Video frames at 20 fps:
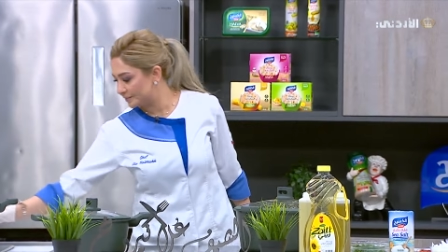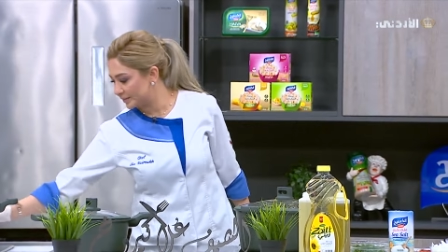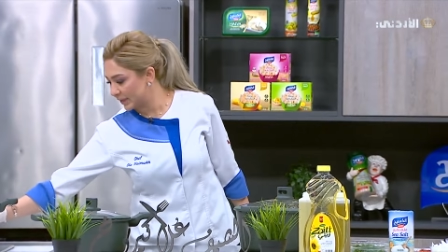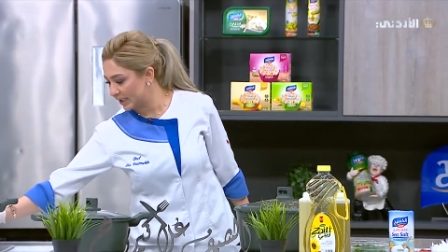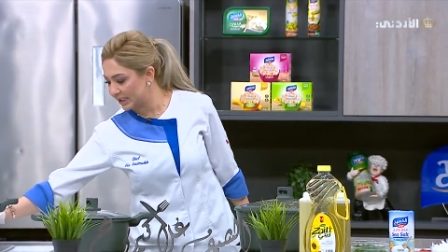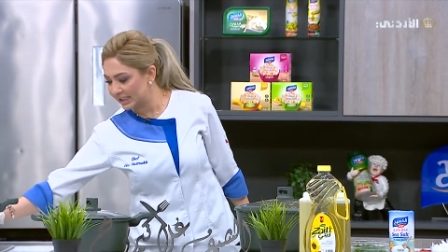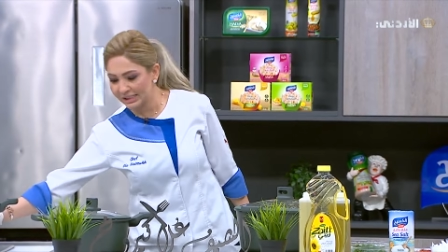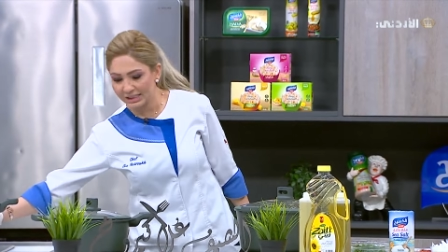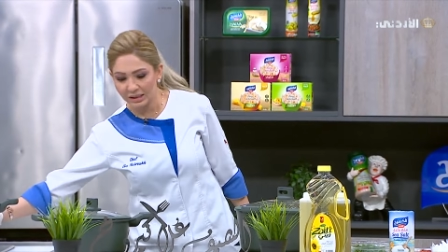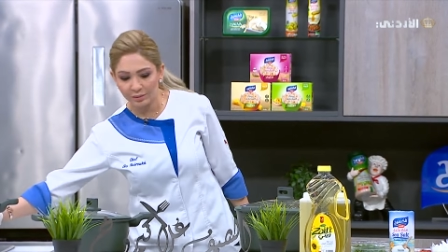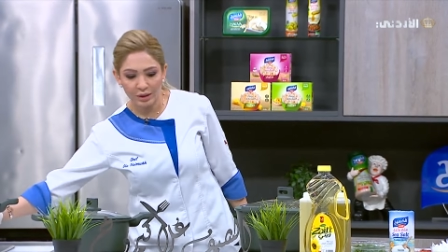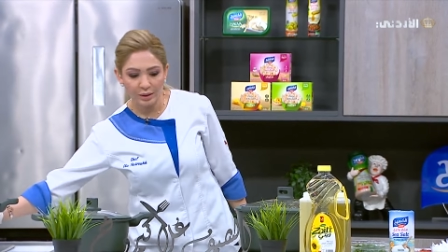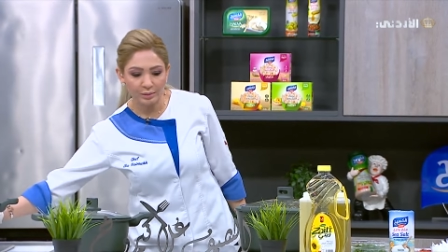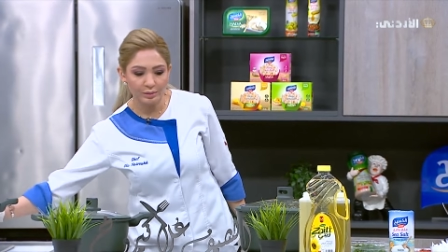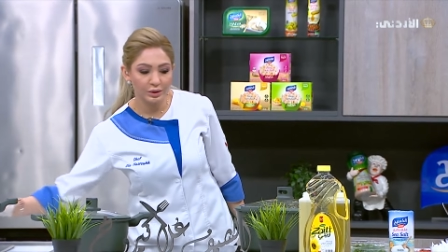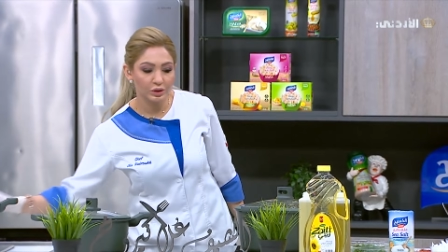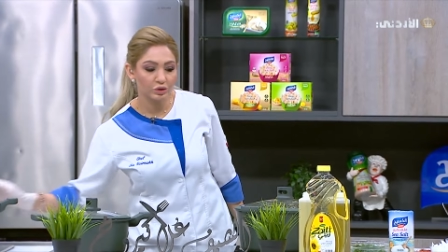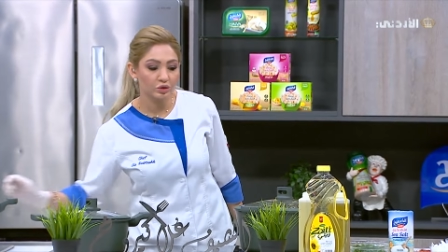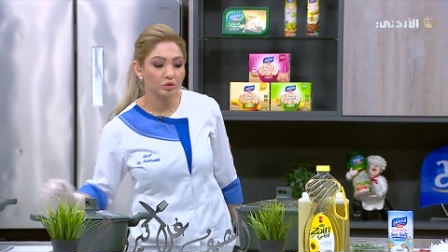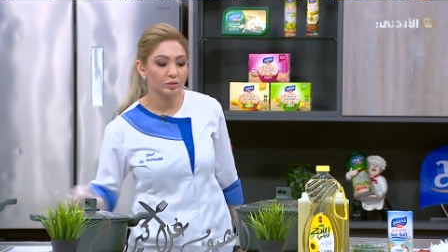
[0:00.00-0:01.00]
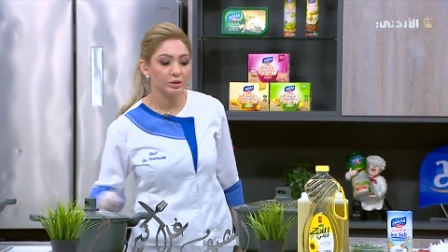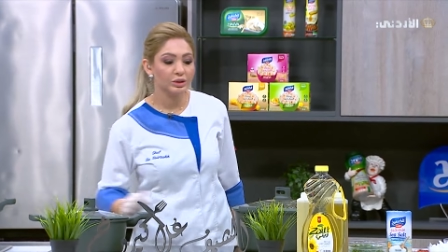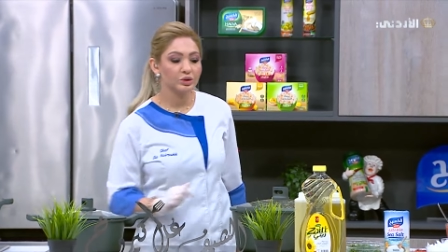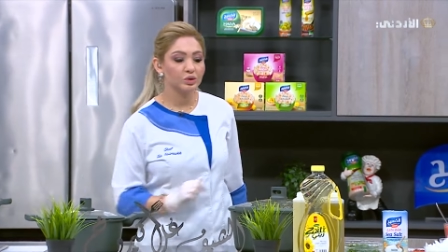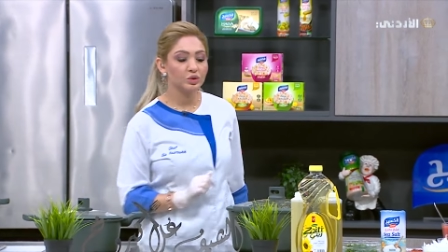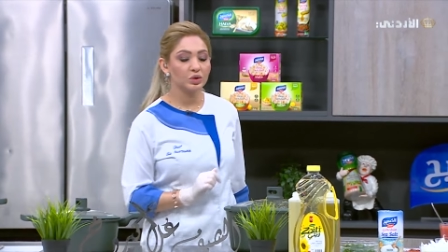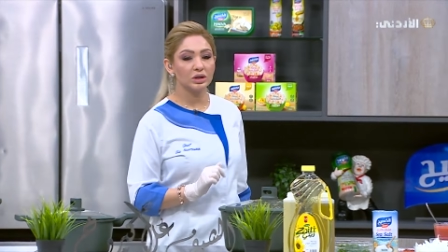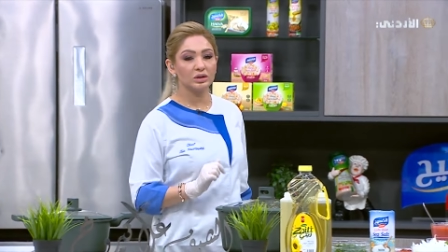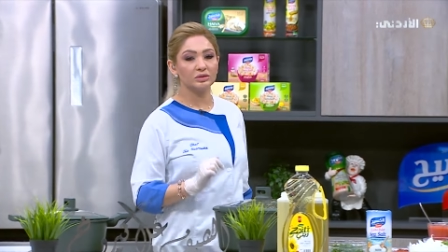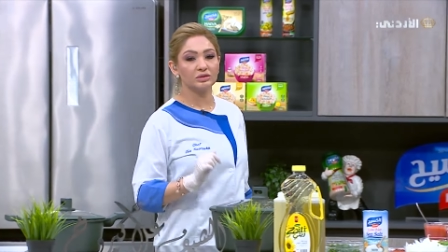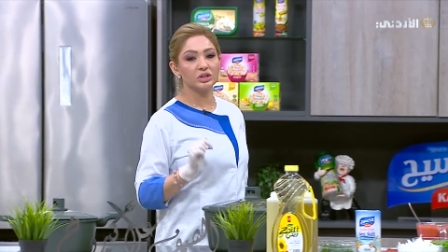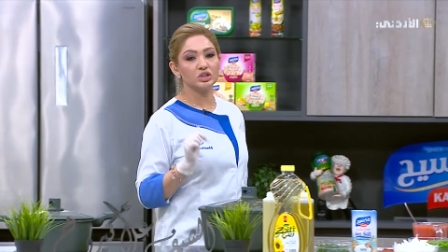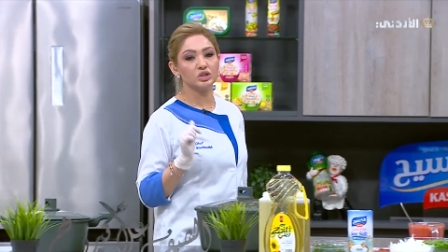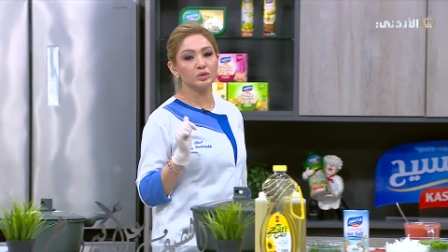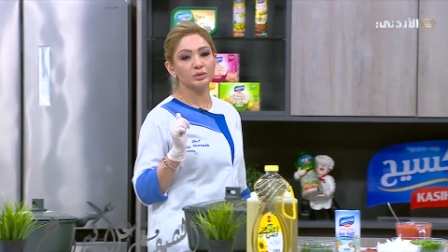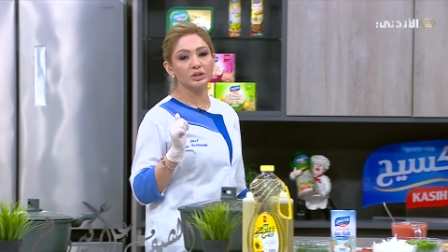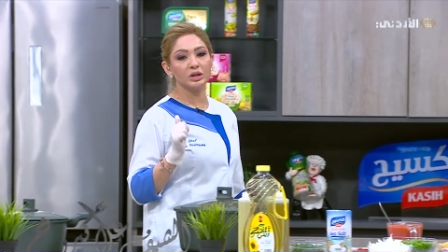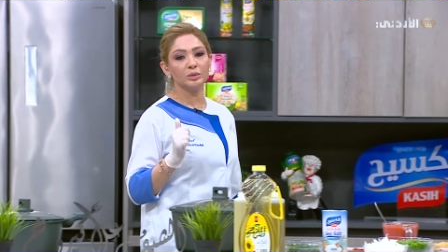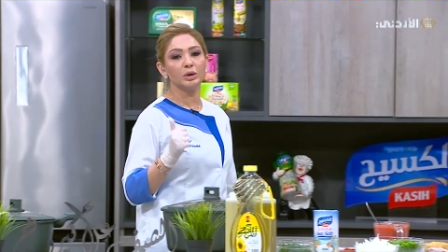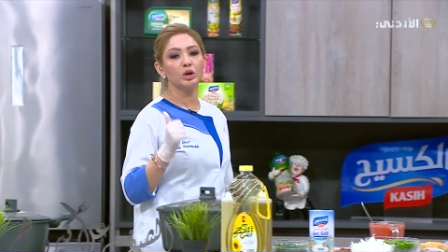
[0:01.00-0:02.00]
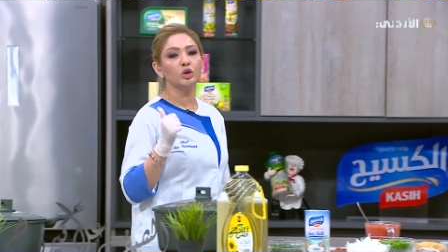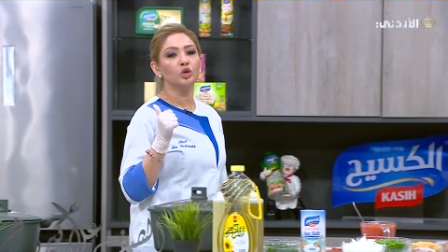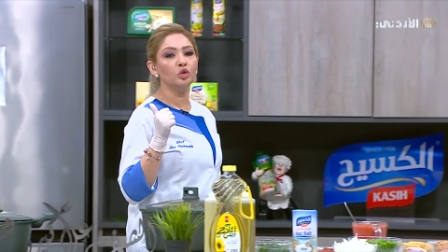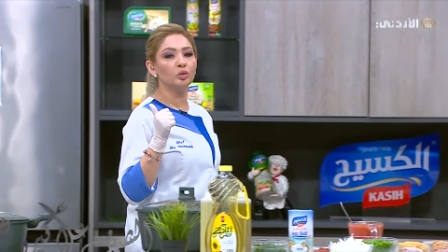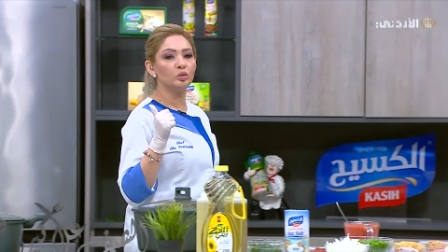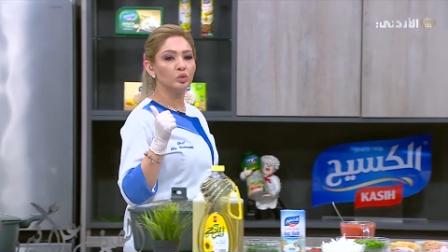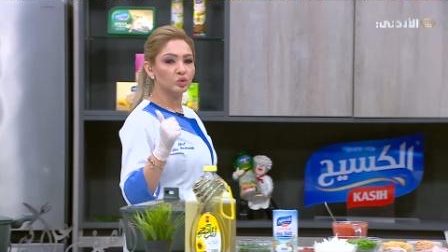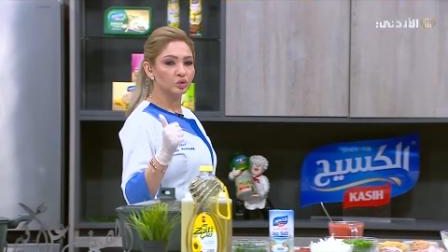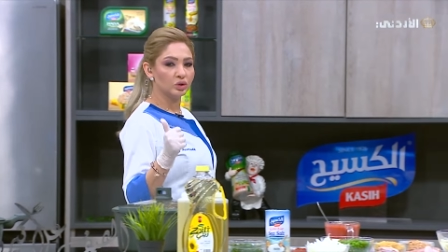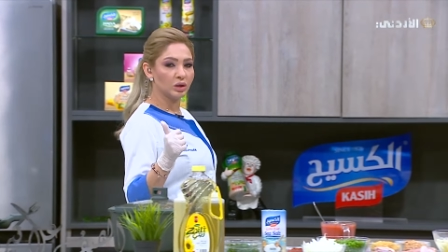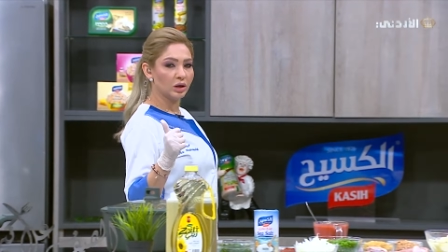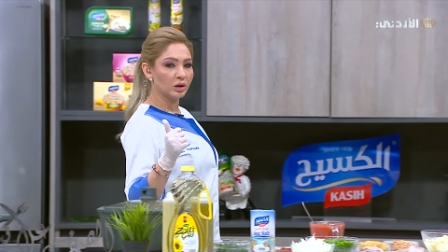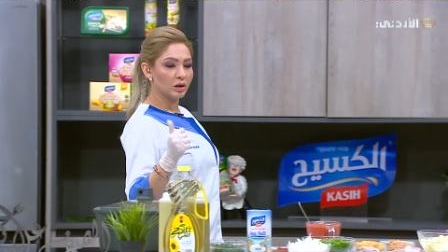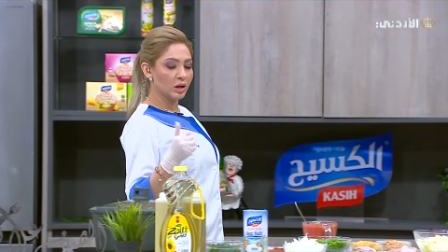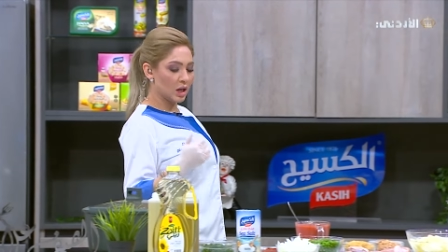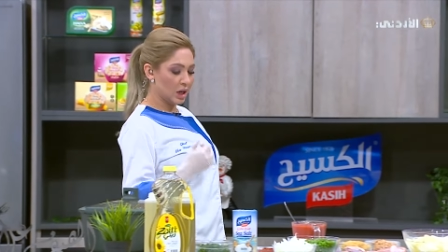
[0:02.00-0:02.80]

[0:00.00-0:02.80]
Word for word: السبب انه البندوره الفريش بتعمل حموضه